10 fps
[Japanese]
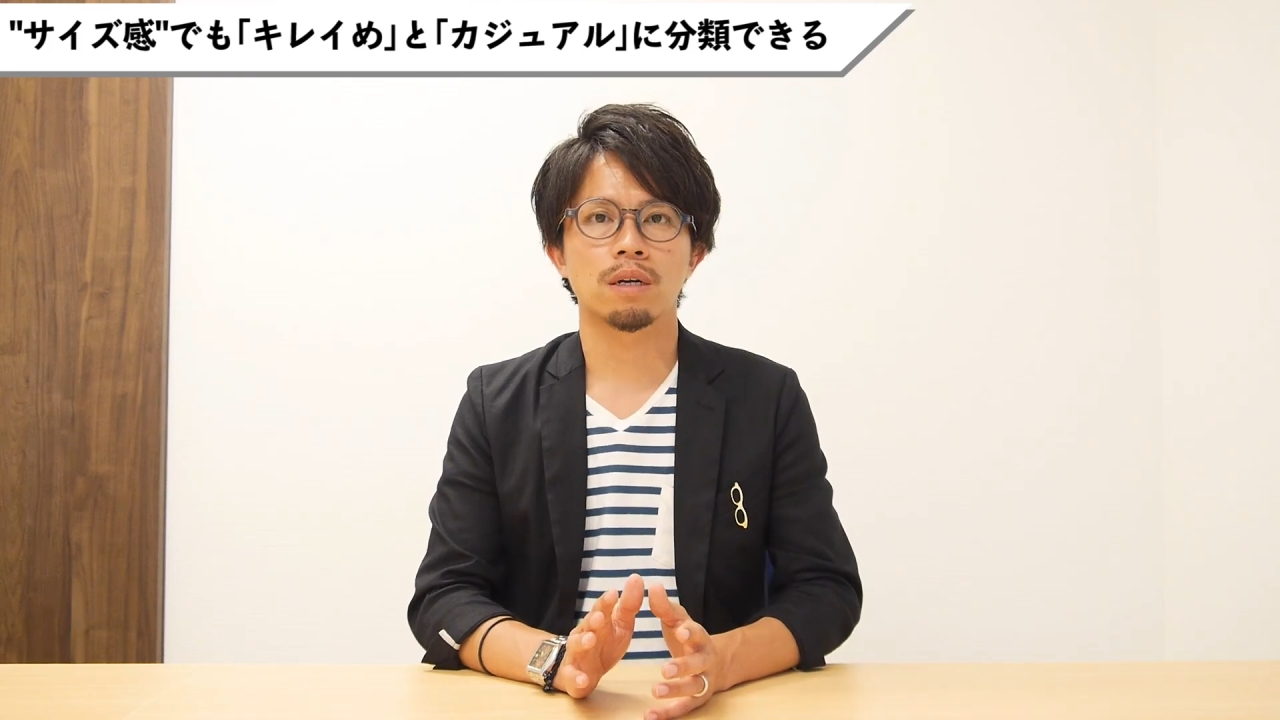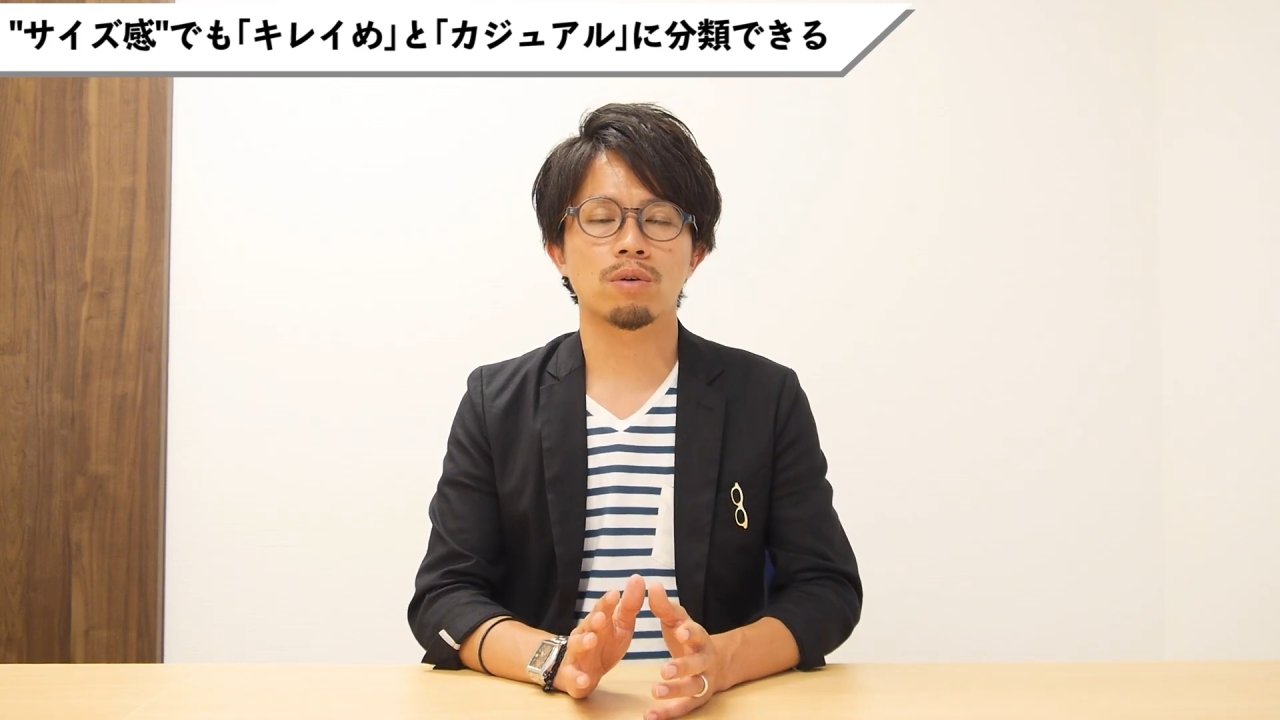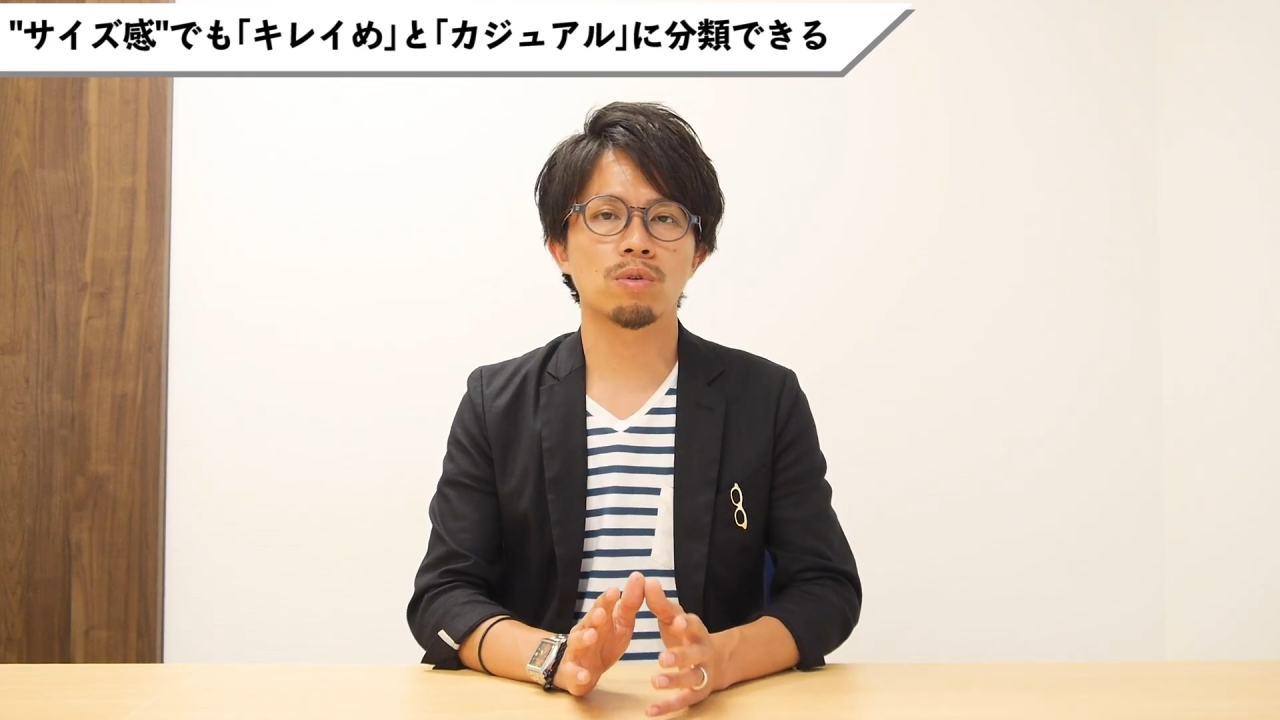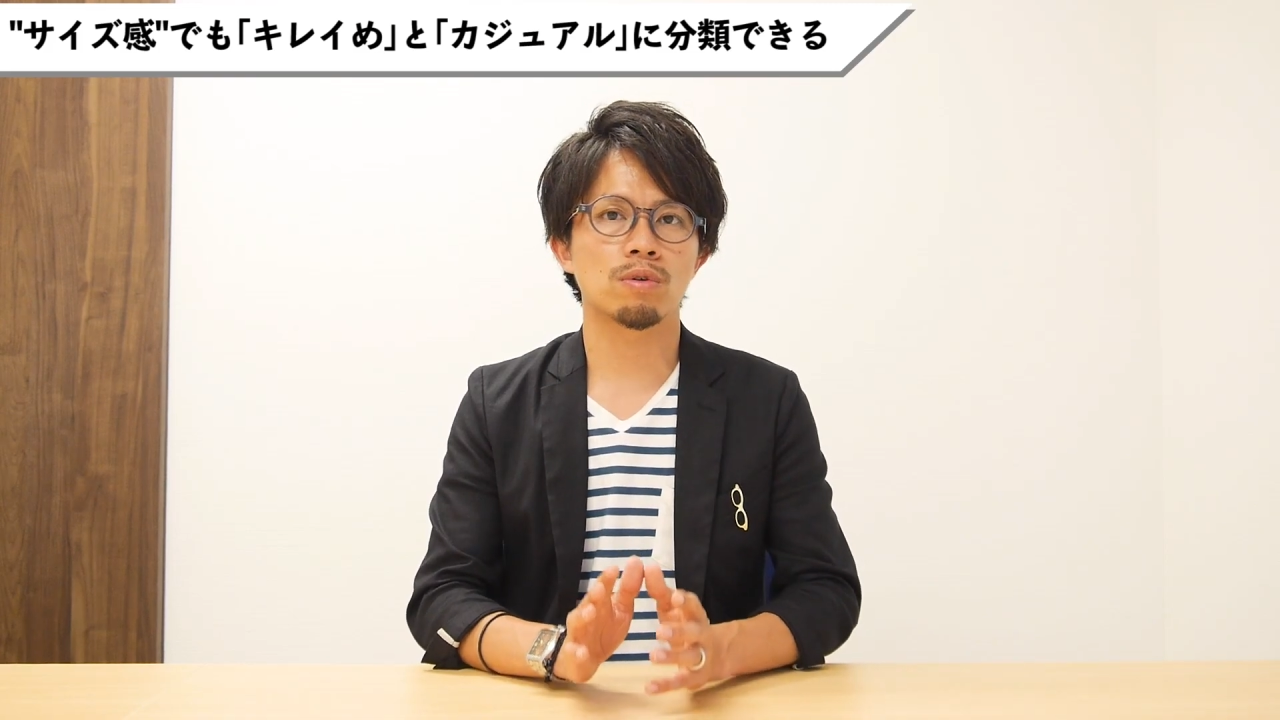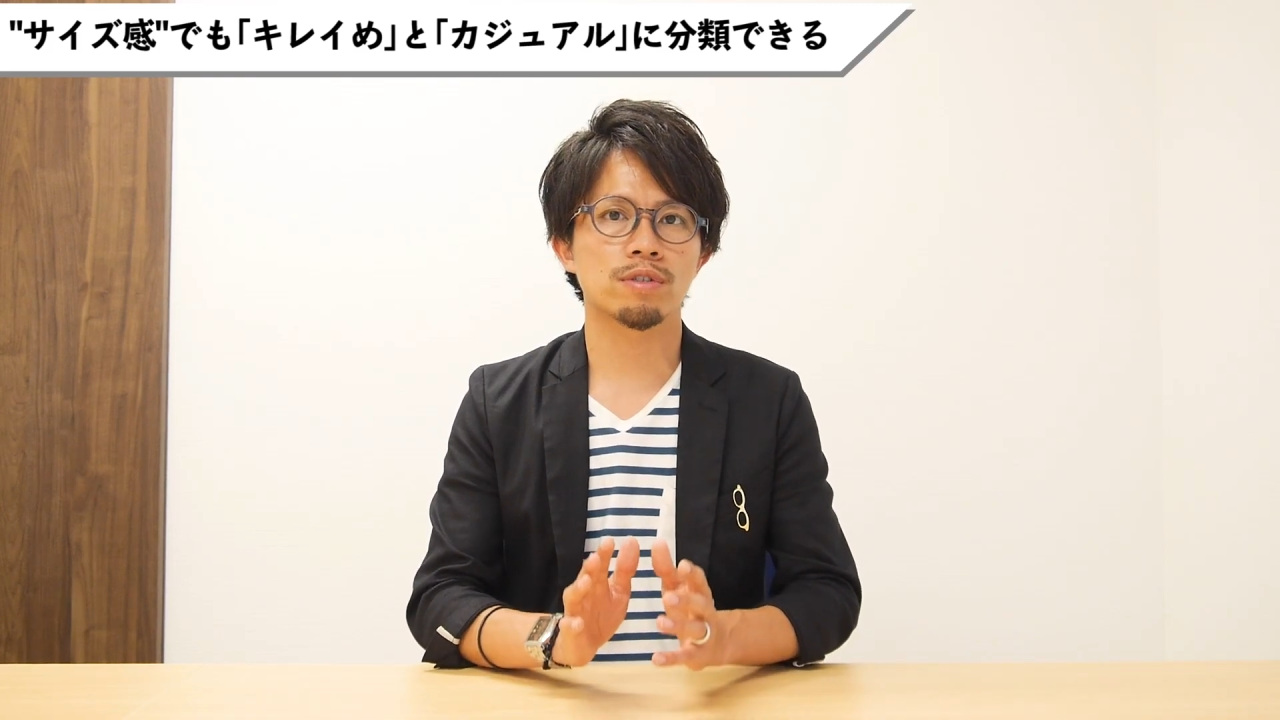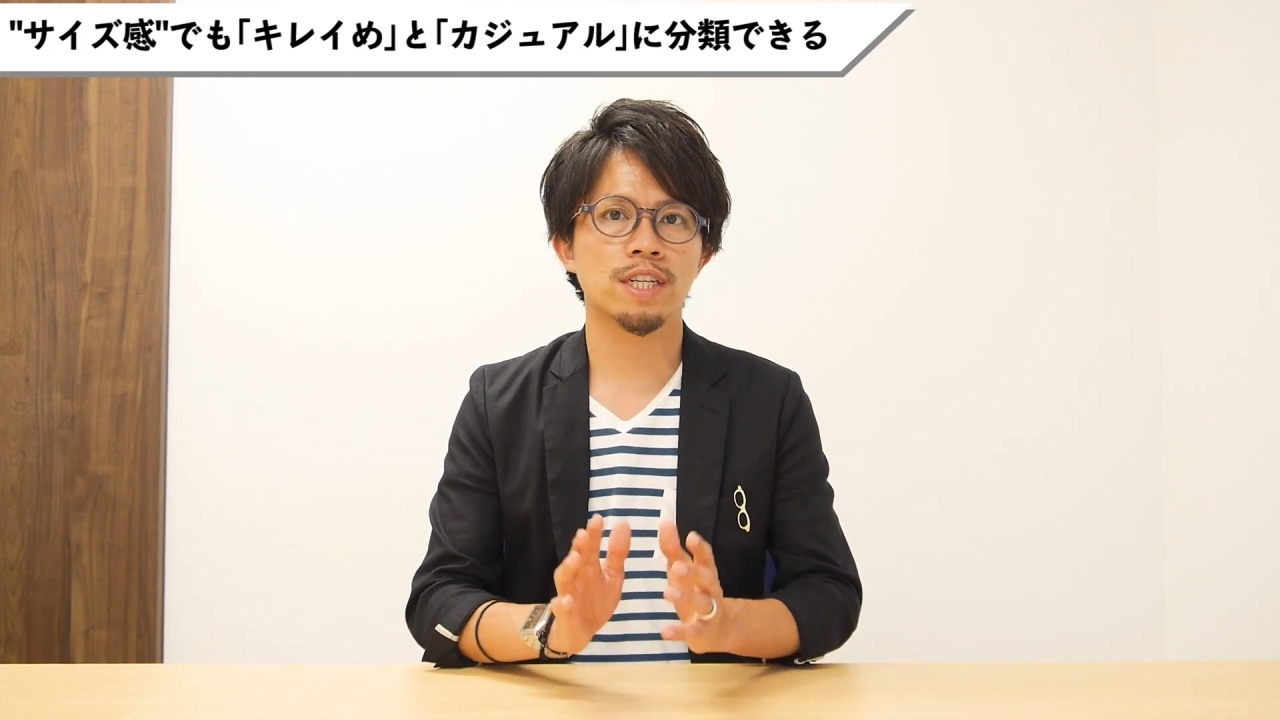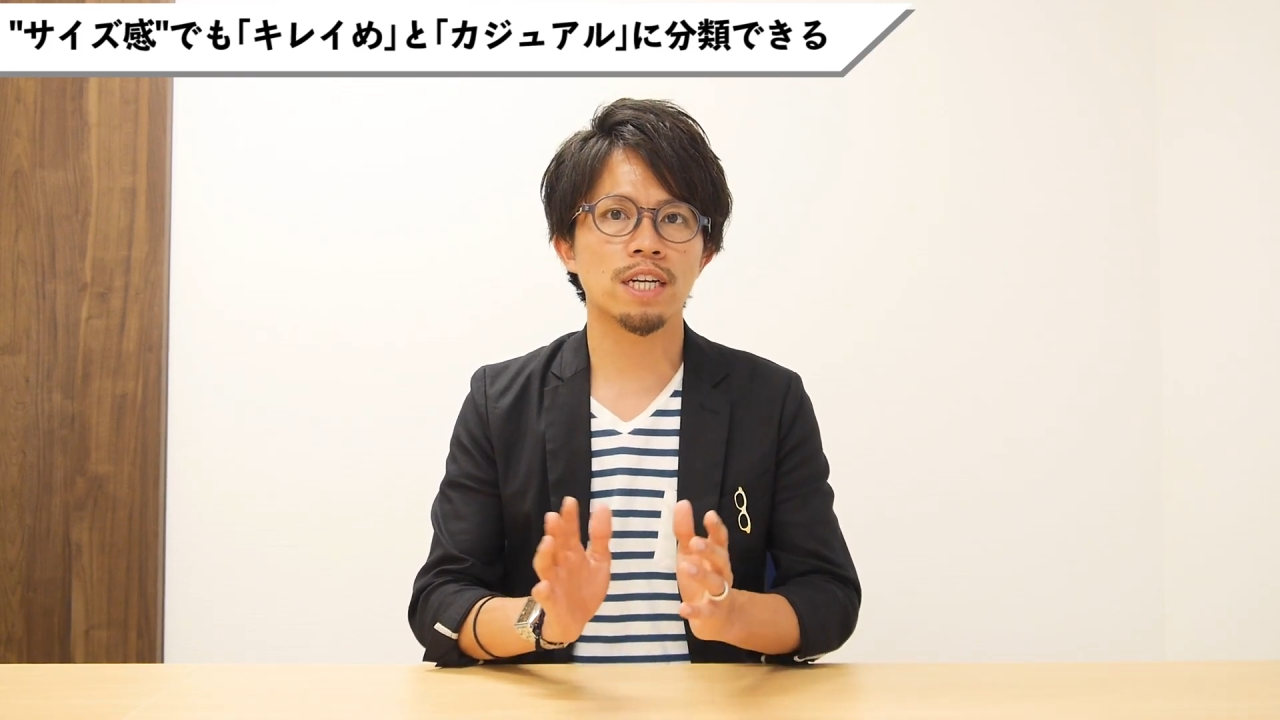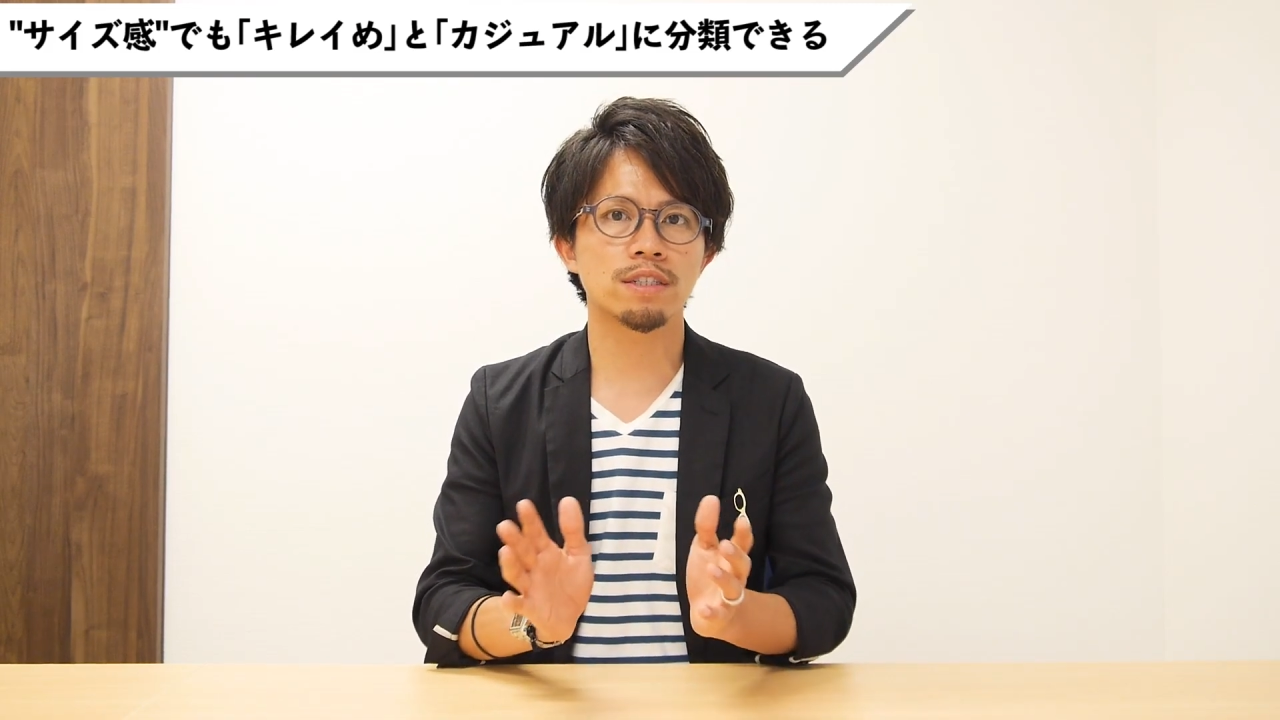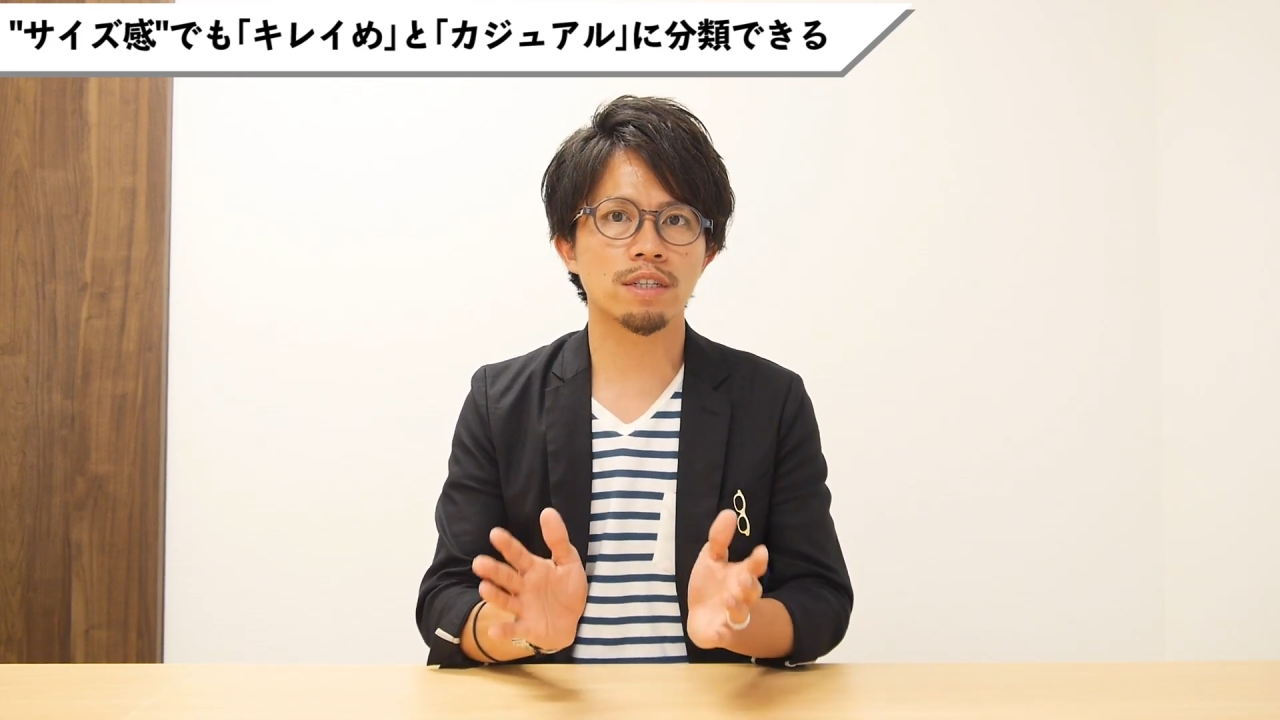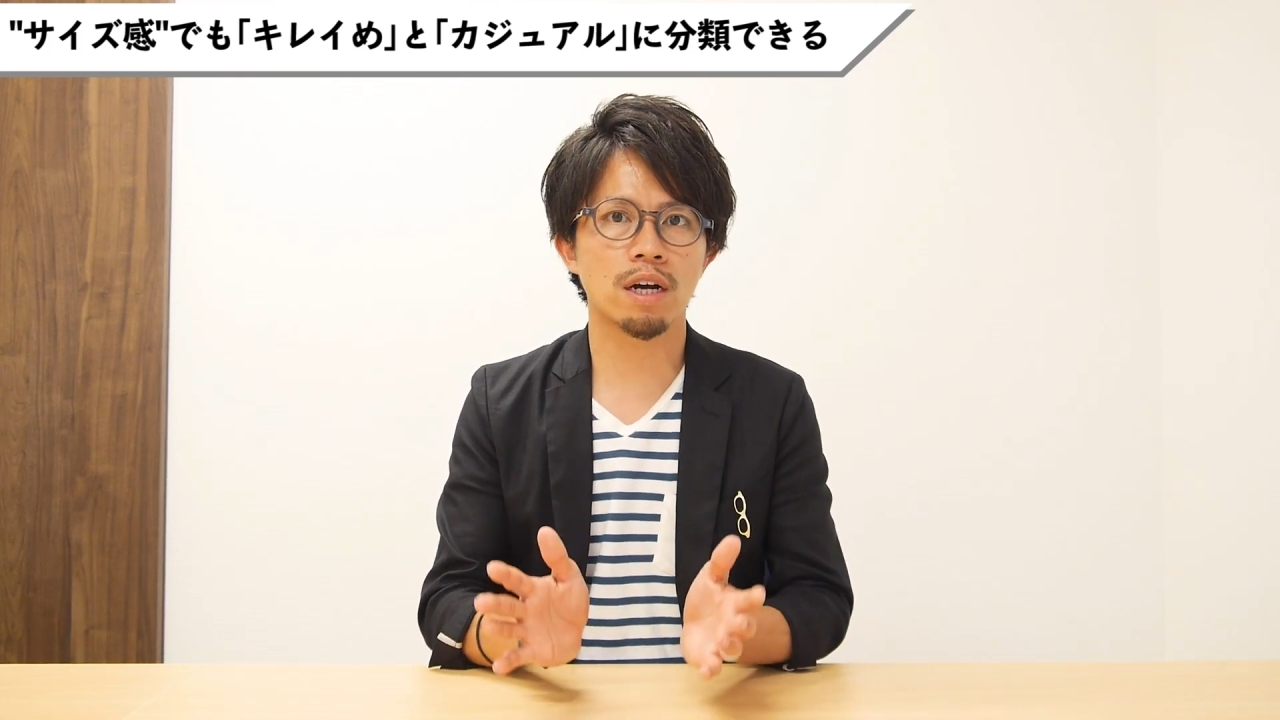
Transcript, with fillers: このサイズ